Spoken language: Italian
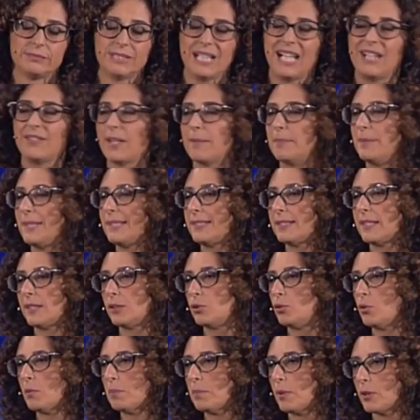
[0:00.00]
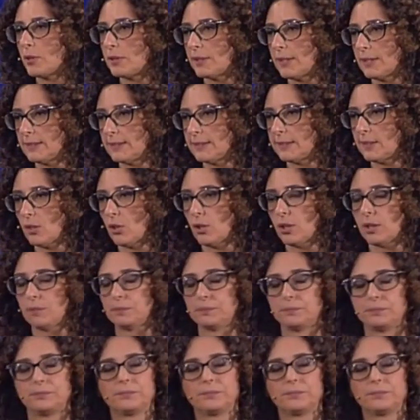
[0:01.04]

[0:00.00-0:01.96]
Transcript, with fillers: avrebbe scritto un posto al sole.